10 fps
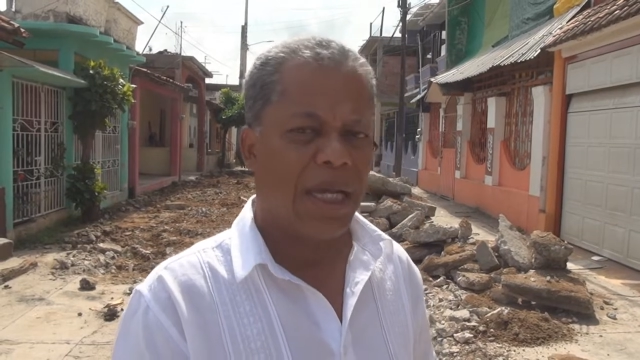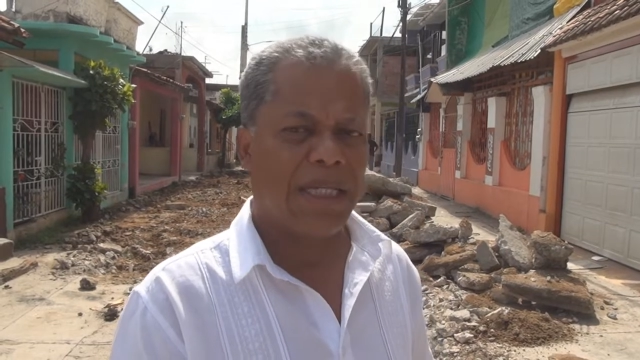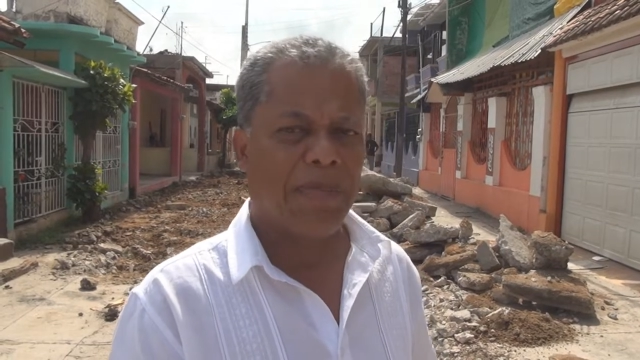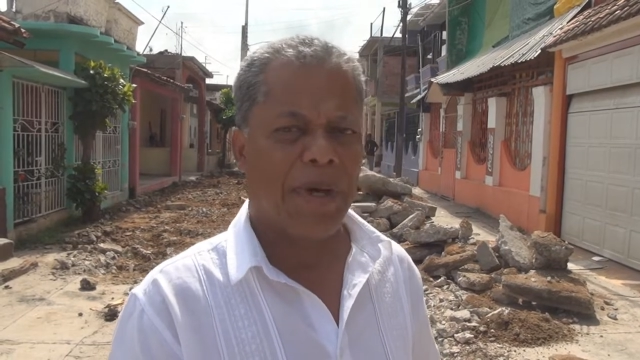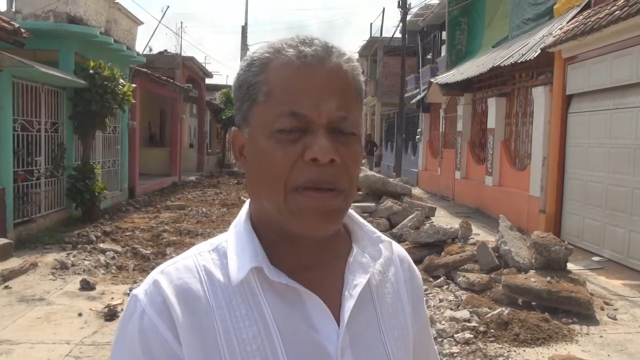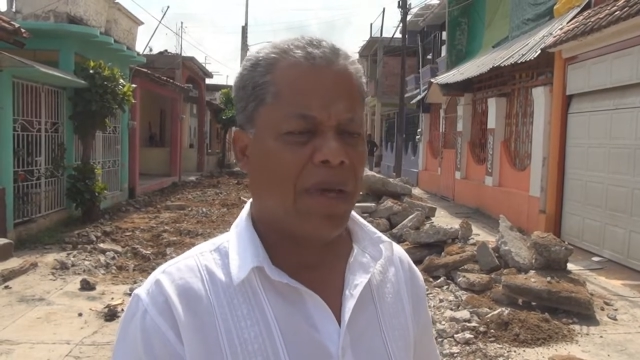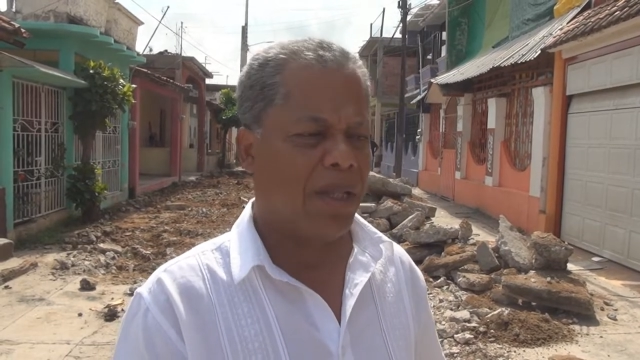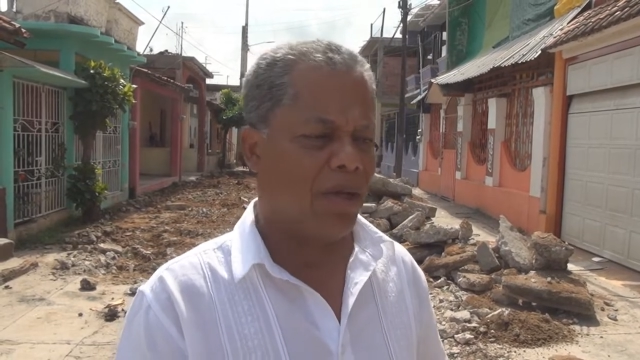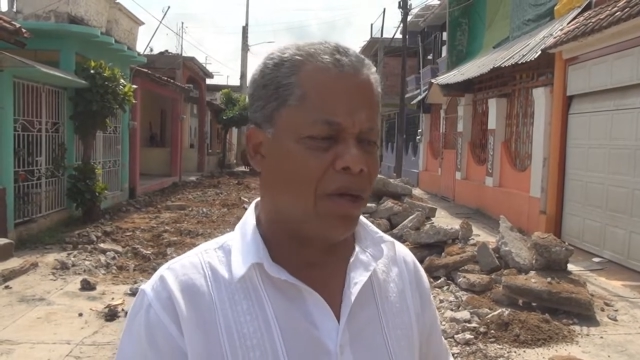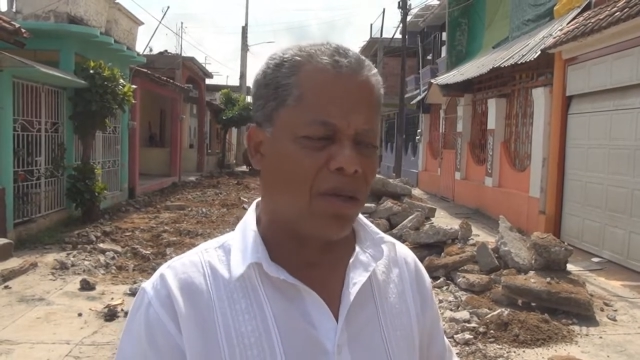Este
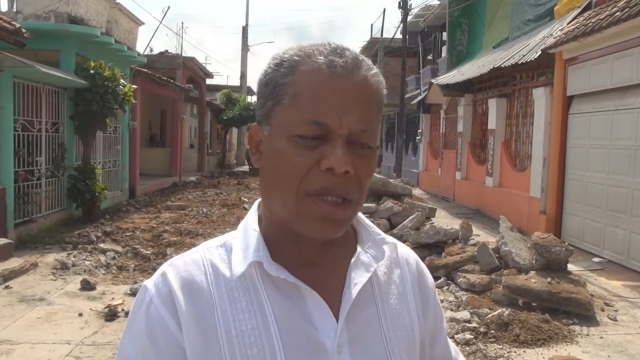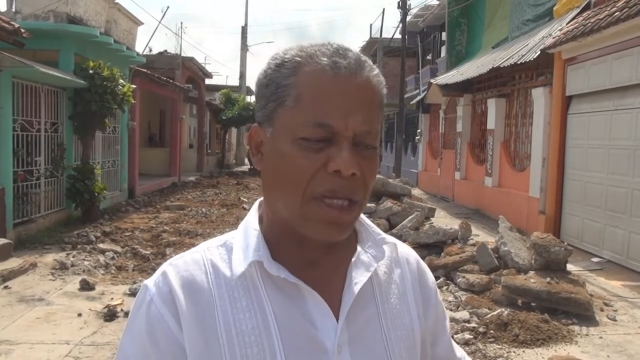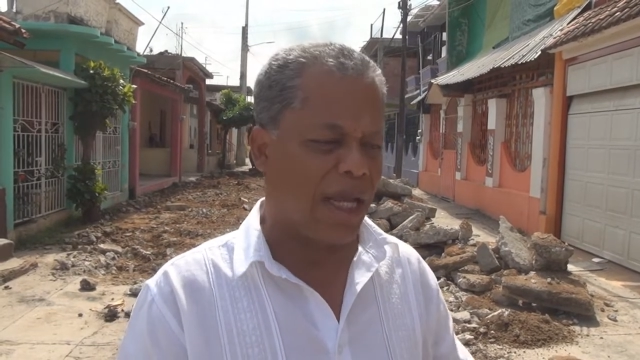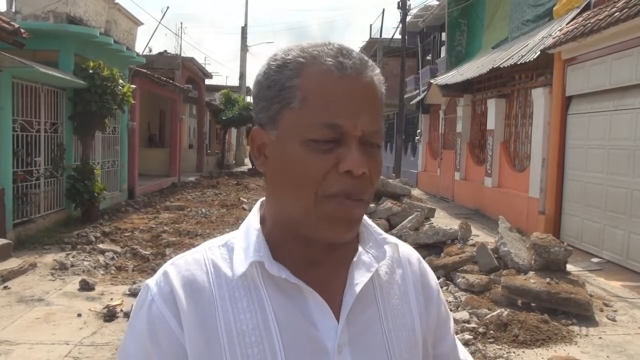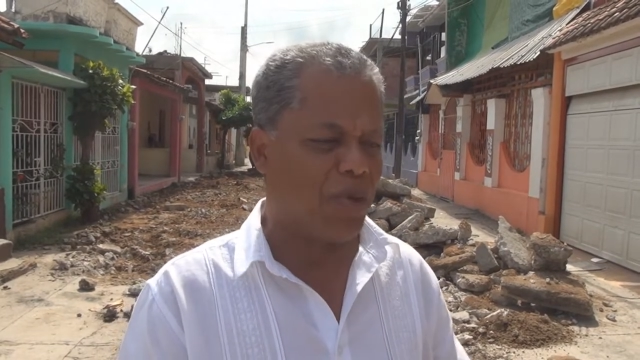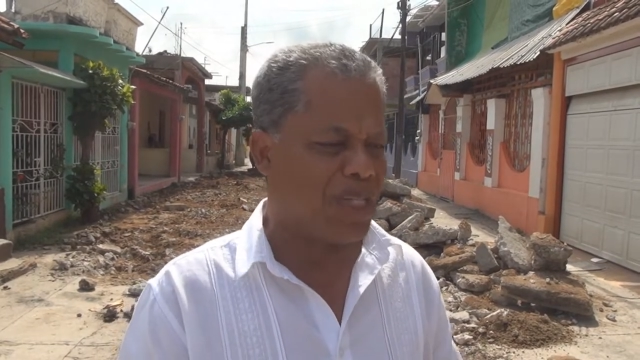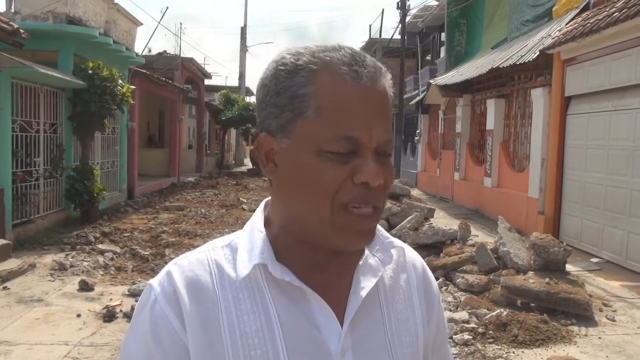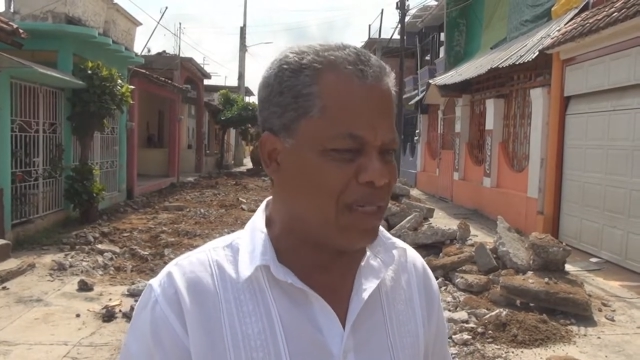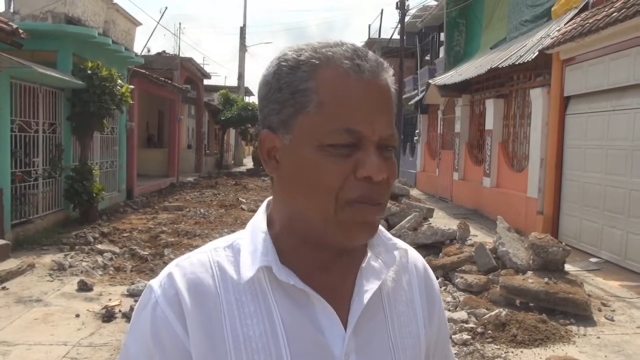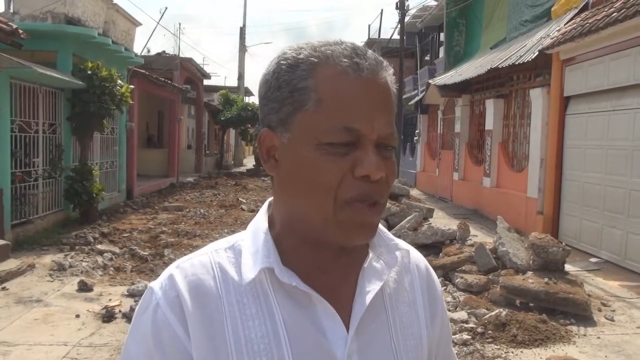pavimento tenía
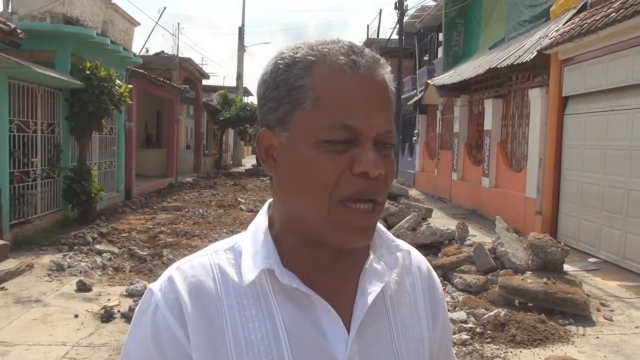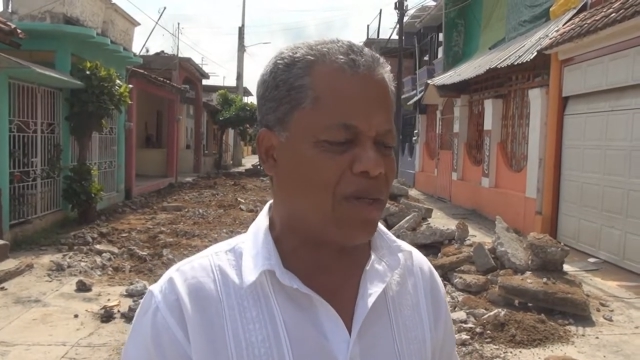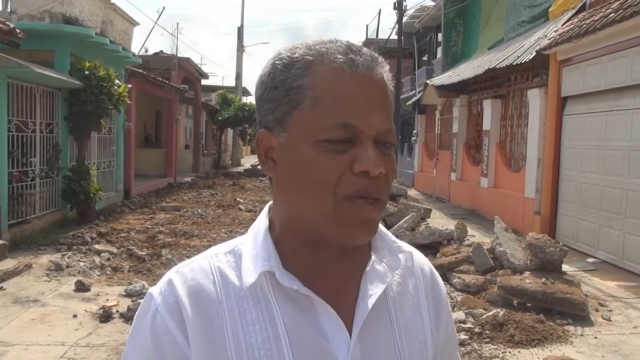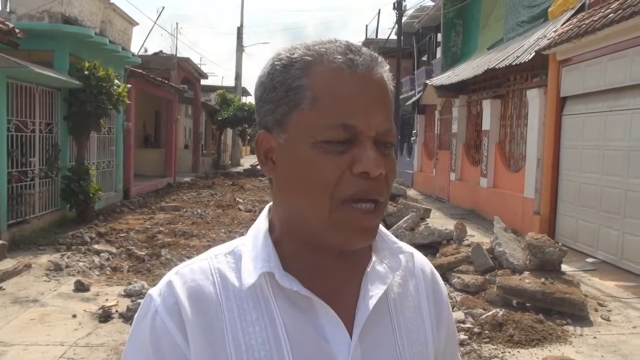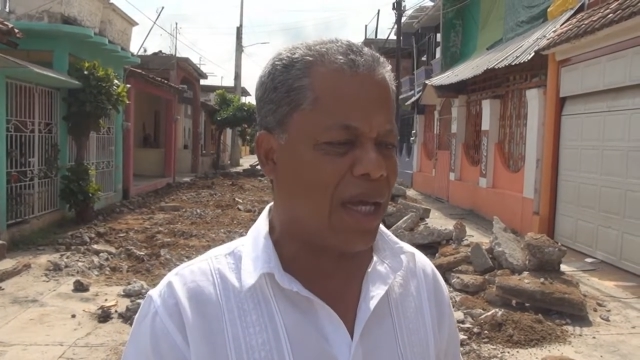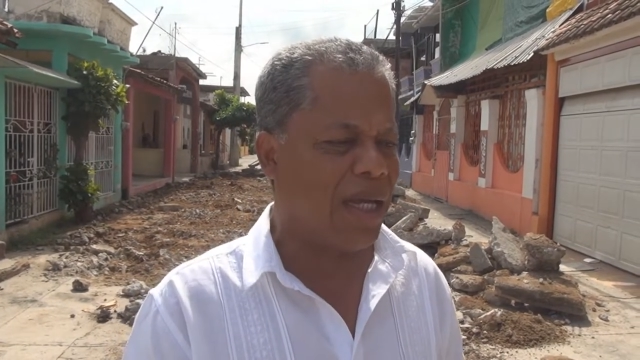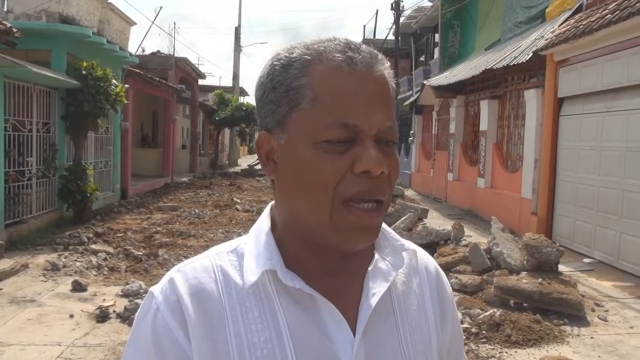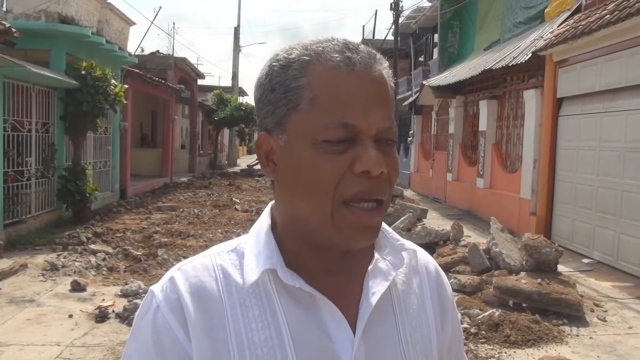muchísimos años ya,